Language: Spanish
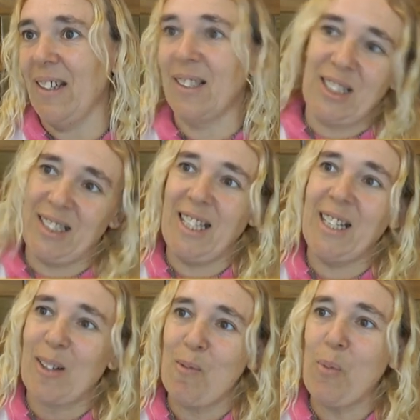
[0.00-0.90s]

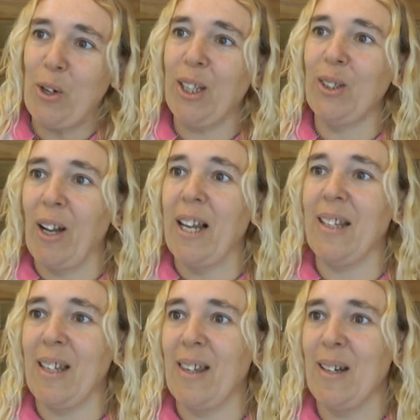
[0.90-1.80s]
cierra un poquito la
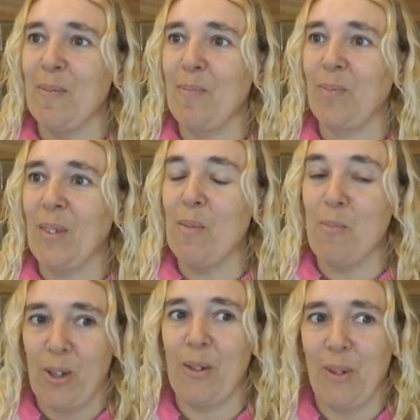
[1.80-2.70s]
herida,
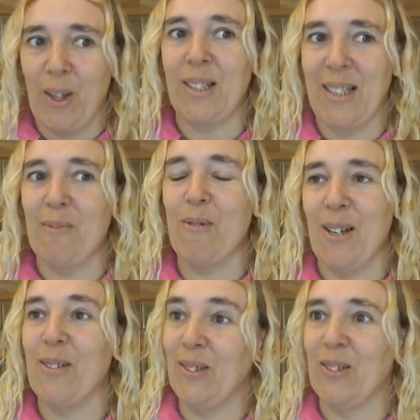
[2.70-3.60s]
porque vos decís,
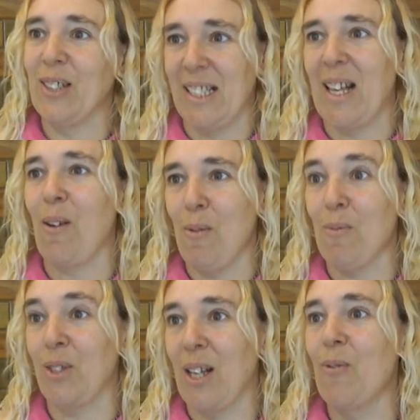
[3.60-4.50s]
bueno, con que
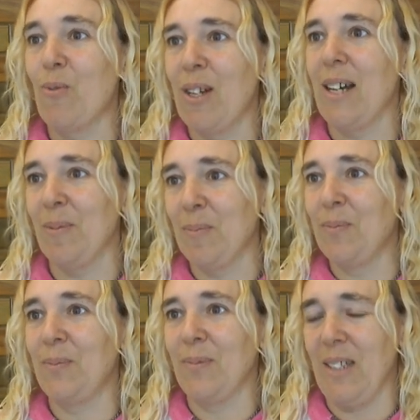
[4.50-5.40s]
salvemos a una
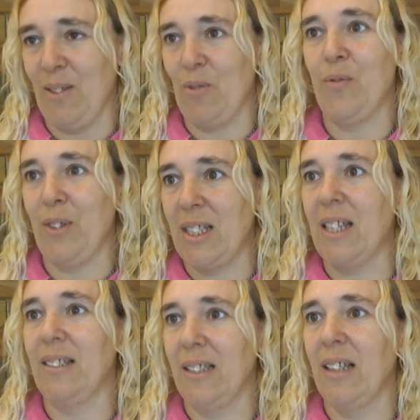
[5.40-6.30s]
es
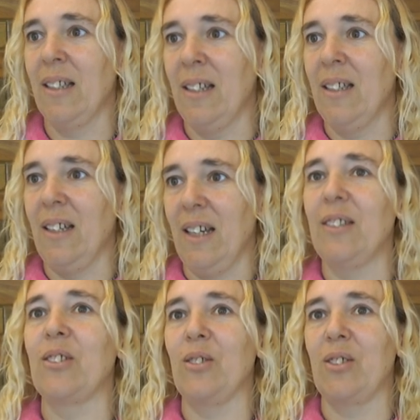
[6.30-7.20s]
suficiente.
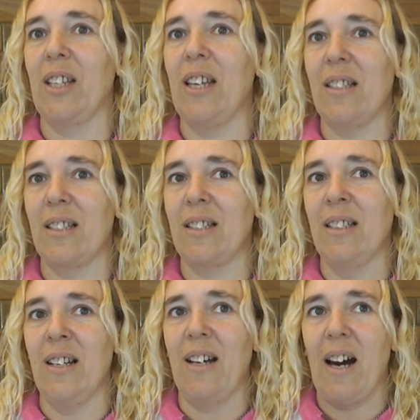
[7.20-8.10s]
Entonces,
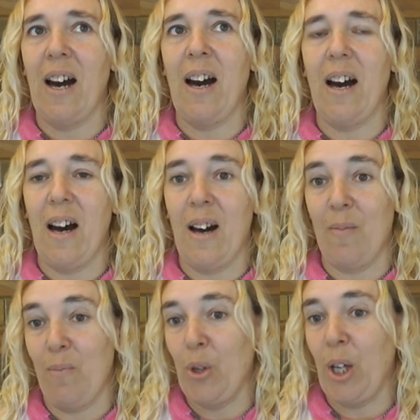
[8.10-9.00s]

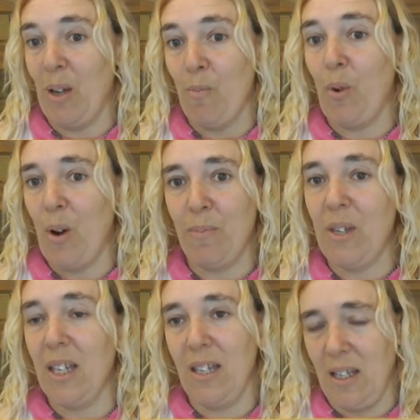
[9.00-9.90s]
por ejemplo, a
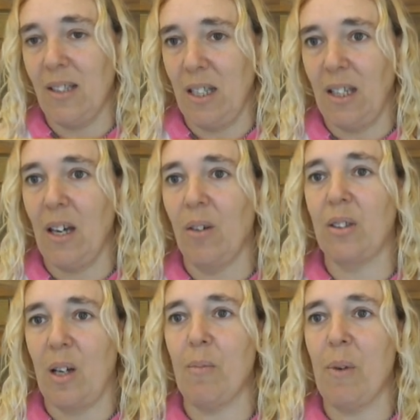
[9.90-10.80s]
mí y sé que a otras